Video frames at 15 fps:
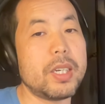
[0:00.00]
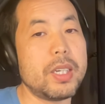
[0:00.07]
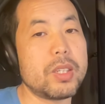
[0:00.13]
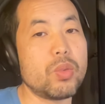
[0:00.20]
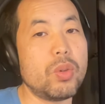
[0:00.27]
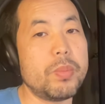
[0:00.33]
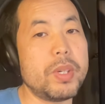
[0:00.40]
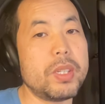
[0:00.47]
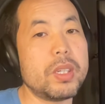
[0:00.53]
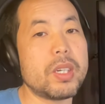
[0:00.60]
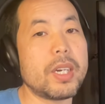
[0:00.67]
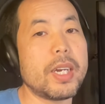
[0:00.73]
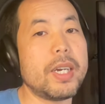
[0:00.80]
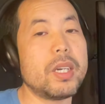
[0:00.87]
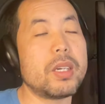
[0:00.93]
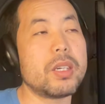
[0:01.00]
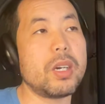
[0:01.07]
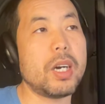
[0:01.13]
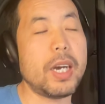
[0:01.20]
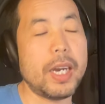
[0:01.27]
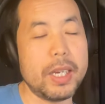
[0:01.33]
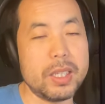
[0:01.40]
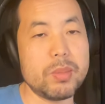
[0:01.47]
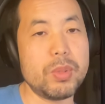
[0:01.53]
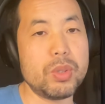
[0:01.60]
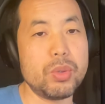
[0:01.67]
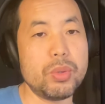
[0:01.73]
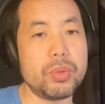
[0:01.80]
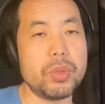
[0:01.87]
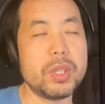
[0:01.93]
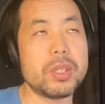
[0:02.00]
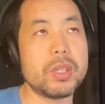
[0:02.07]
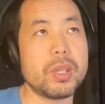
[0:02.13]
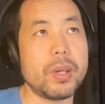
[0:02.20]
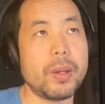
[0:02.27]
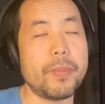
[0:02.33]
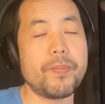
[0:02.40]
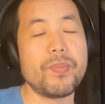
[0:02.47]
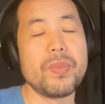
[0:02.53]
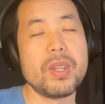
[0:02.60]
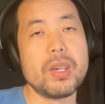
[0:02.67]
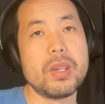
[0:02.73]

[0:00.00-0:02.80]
才是我们应该让孩子们去学习的。